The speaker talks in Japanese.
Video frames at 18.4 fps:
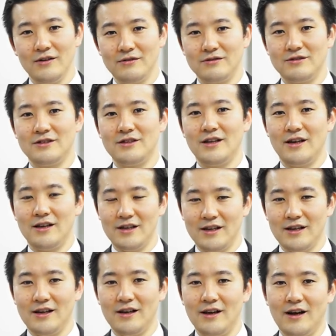打つ際
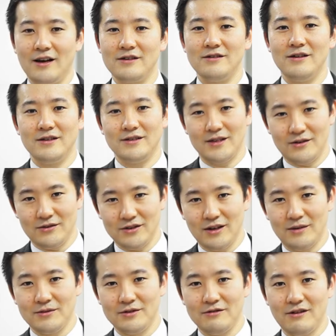にアクアンさんの
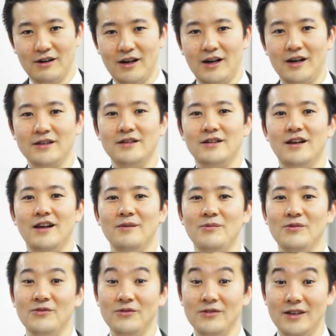サービスは欠かせない
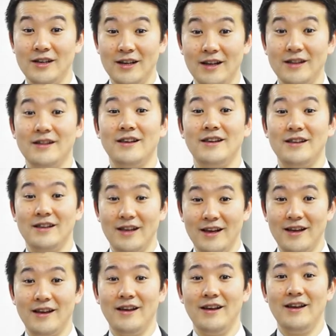ものになってい
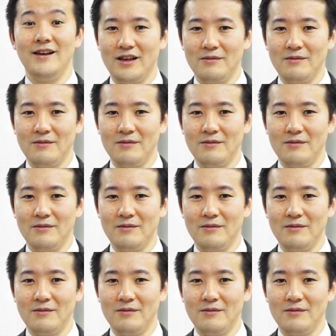て